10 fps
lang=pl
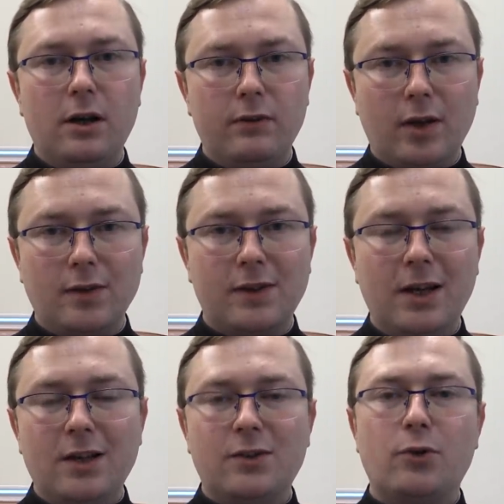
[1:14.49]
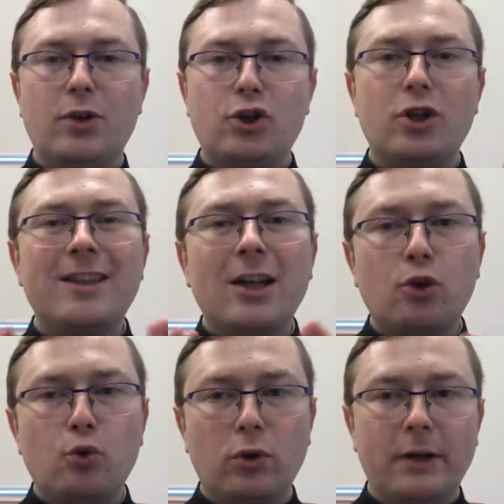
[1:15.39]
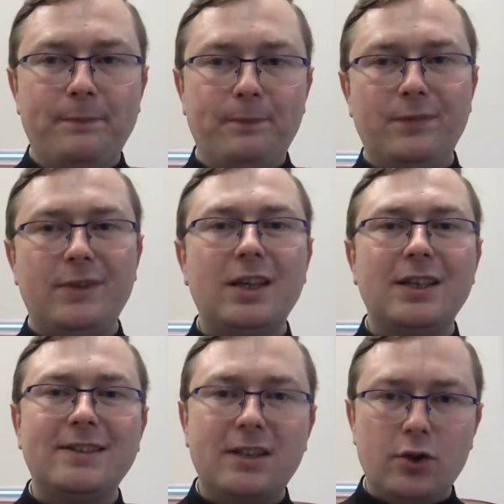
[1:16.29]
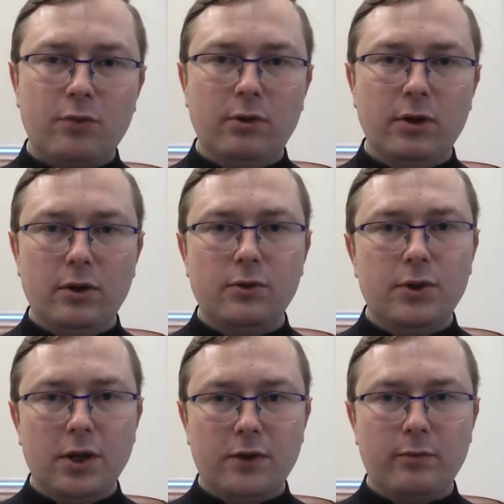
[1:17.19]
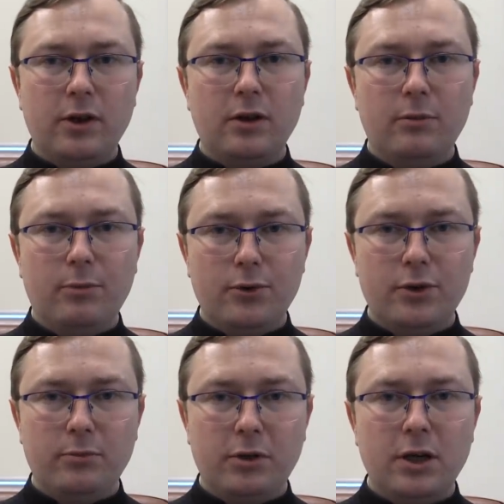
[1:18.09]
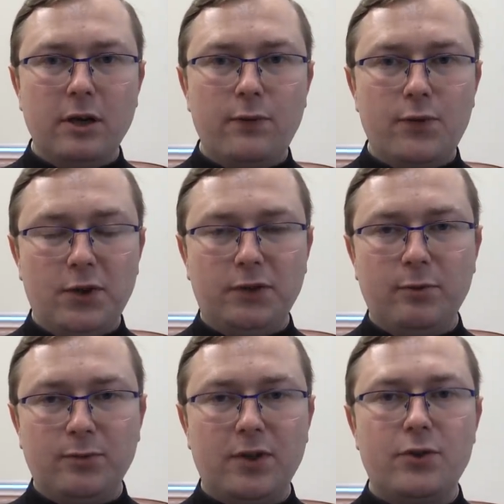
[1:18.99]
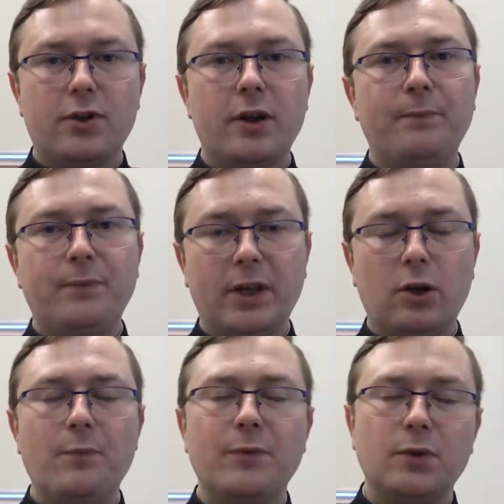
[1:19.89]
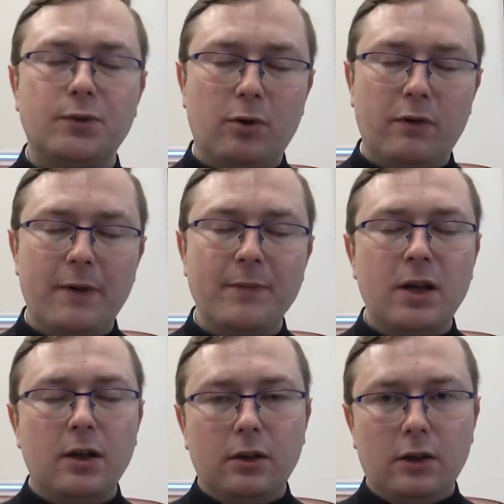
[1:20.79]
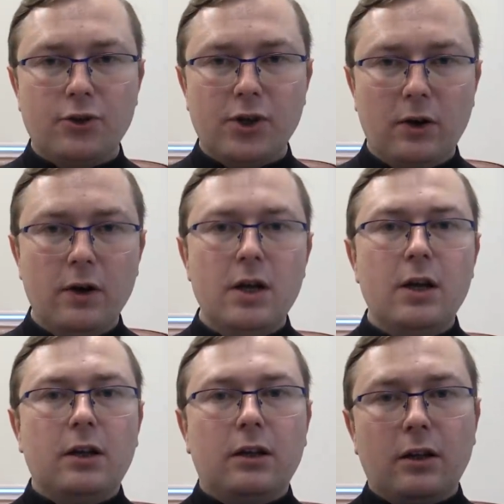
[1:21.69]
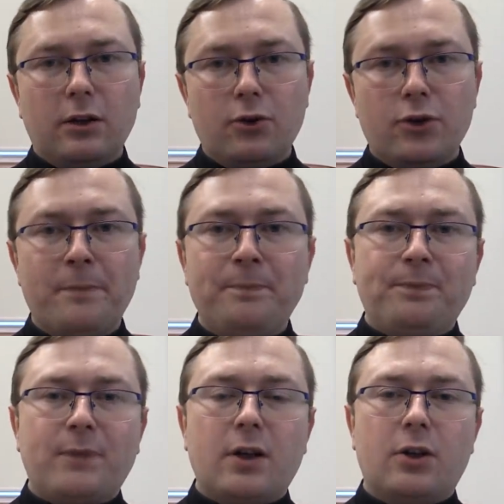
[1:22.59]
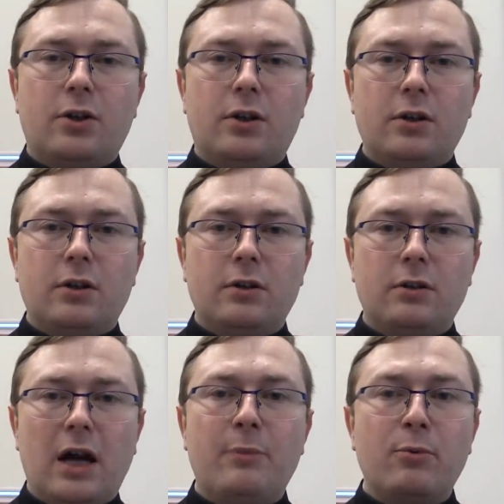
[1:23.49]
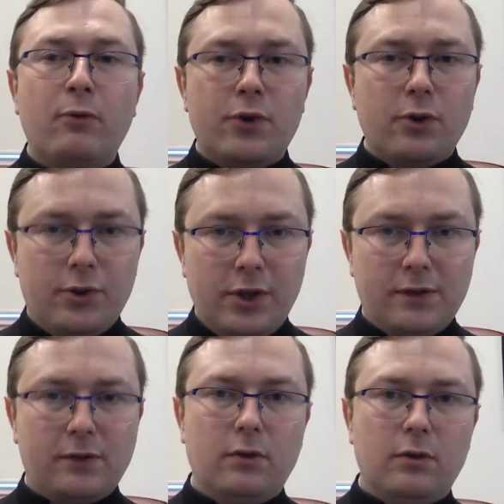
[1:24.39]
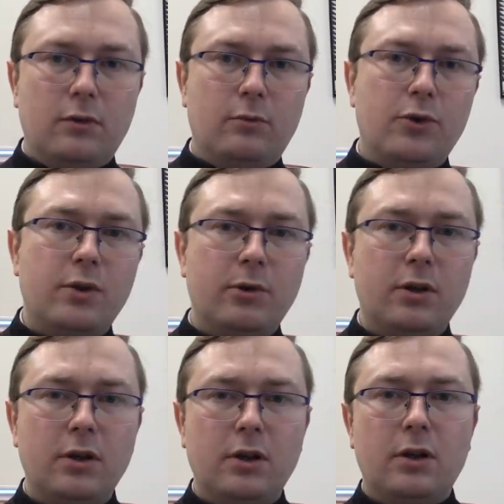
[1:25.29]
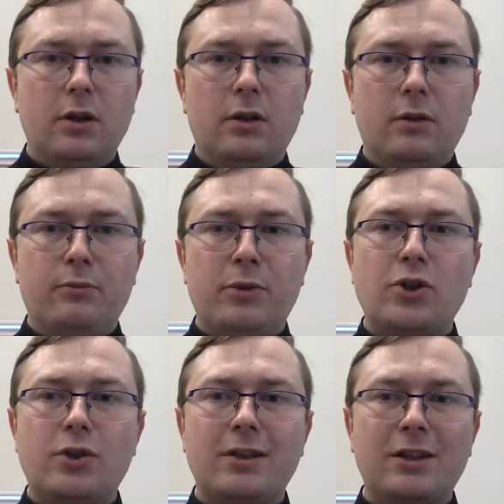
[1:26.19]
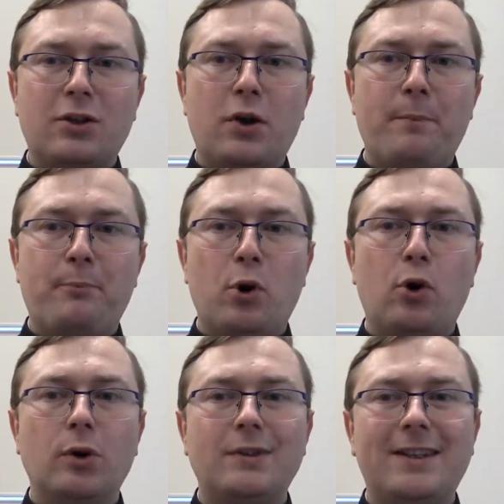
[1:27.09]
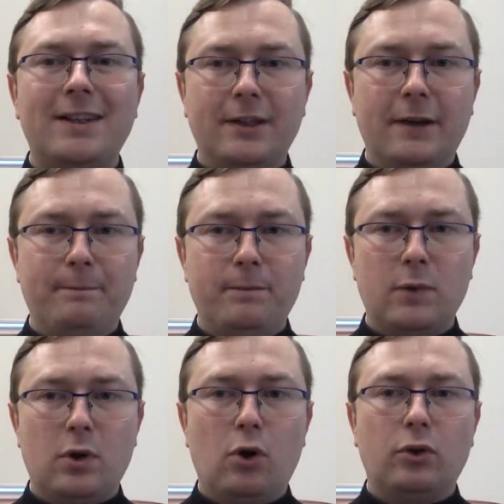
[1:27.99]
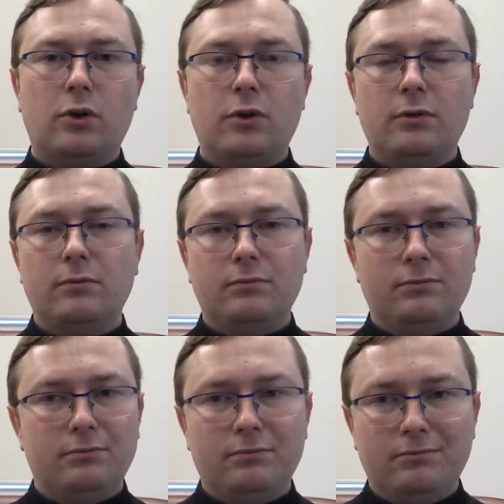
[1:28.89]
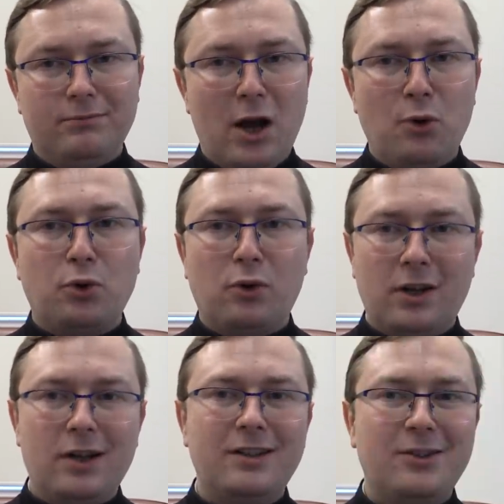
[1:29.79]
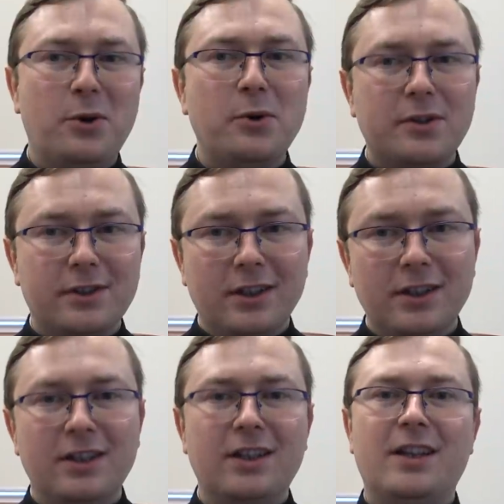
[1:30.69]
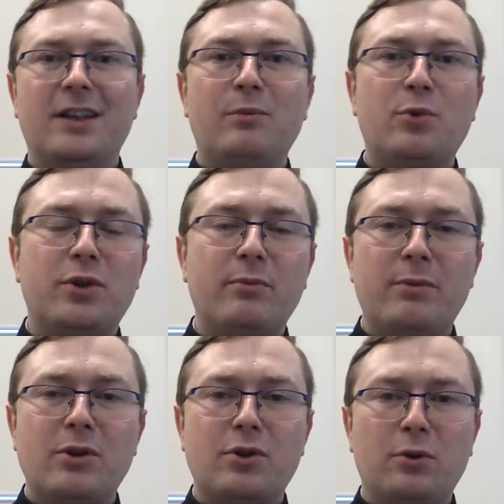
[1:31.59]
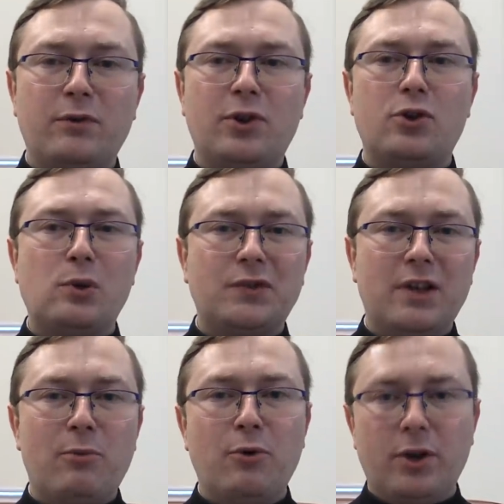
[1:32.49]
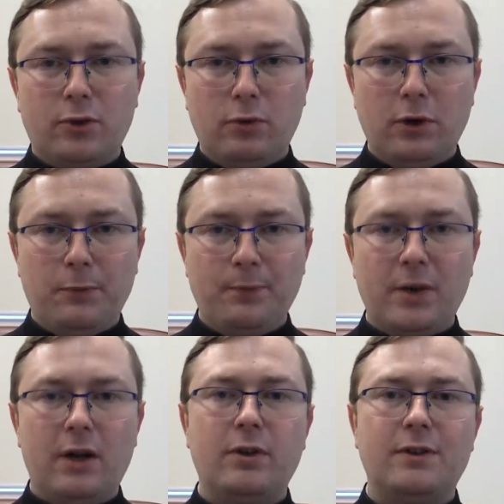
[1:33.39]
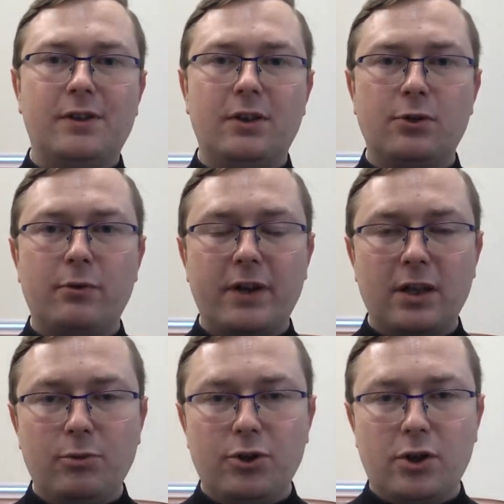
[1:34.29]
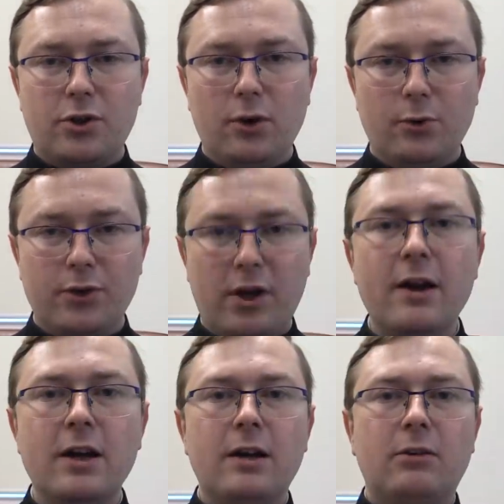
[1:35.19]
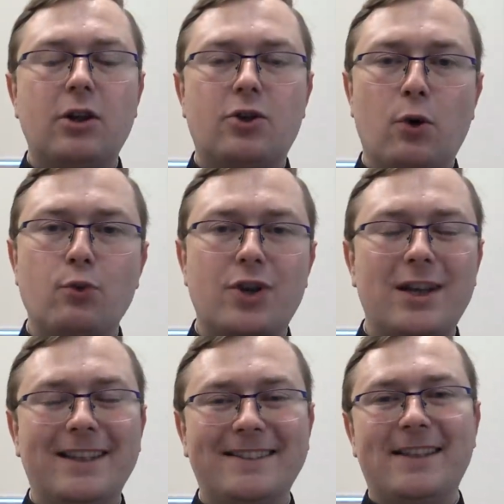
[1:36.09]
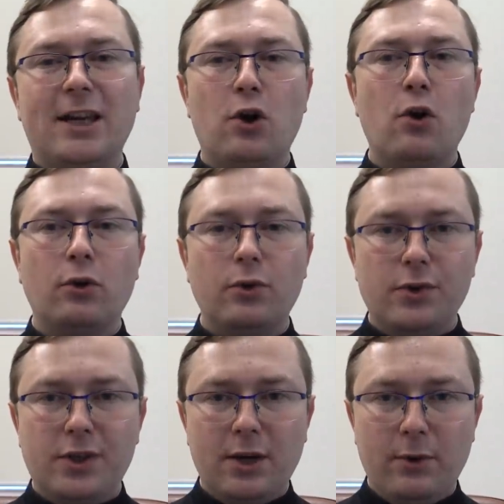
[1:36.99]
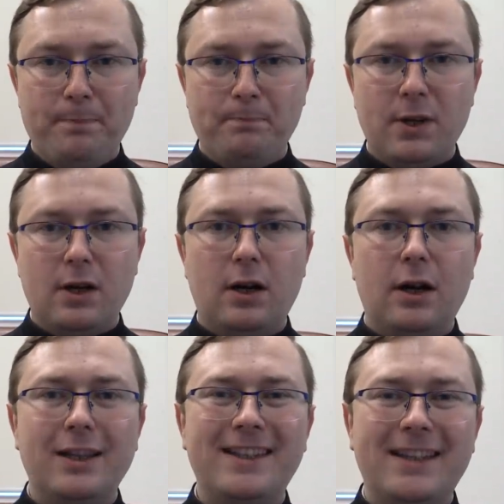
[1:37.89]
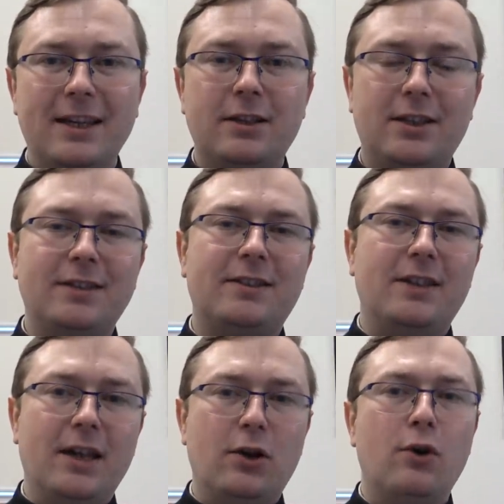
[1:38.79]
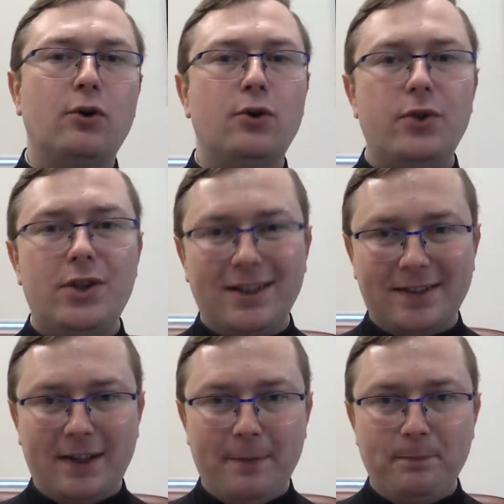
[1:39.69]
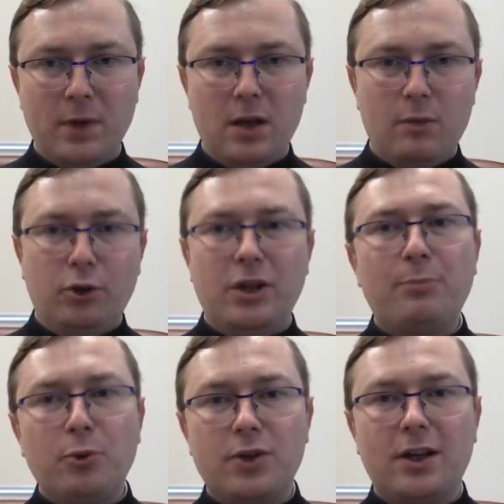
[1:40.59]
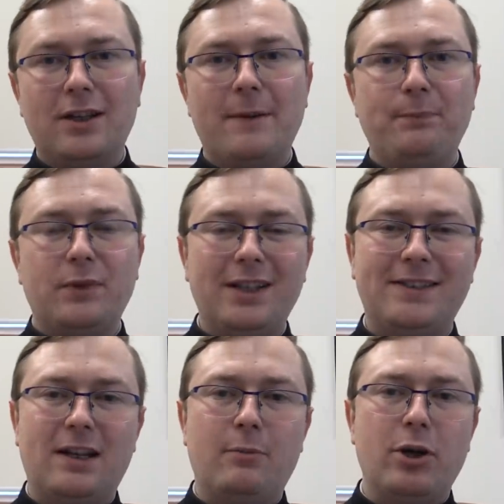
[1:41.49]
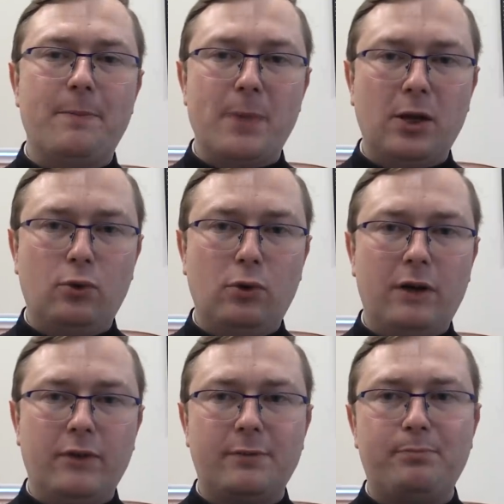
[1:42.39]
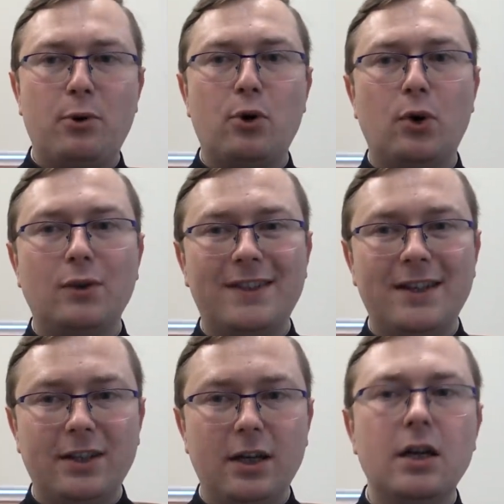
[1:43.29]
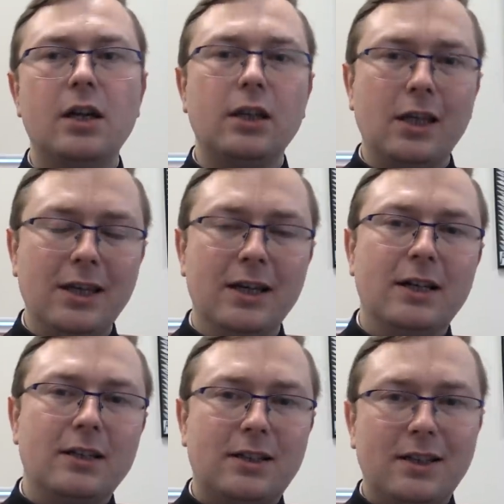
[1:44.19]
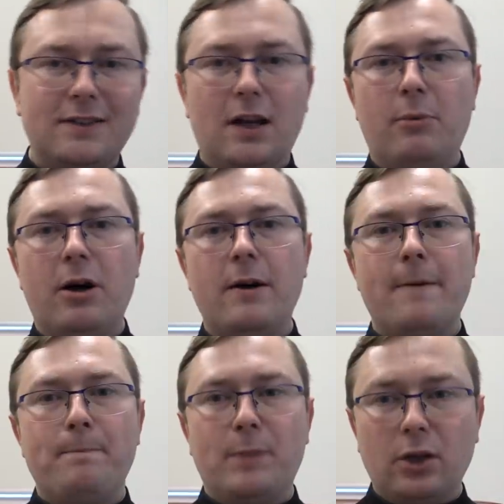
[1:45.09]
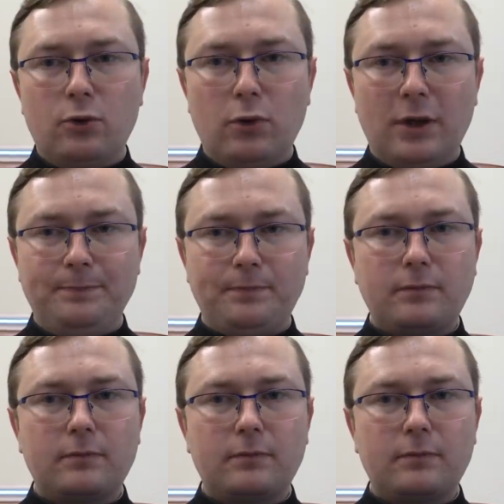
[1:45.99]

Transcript: A więc, co do naszej natury, nie jesteśmy dziećmi Bożymi, w ścisłym sensie tego słowa. Dlaczego? Dlatego, że gdy, aby mówić o dziecku, musimy mieć nie tylko pochodzenie od autora, ojca, musimy mieć również tą samą naturę. A więc, gdy człowiek napisze książkę, ta książka jest jego dziełem, ale nie jest jego dzieckiem, bo nie posiada tej samej natury, a więc pochodzenie i ta sama natura.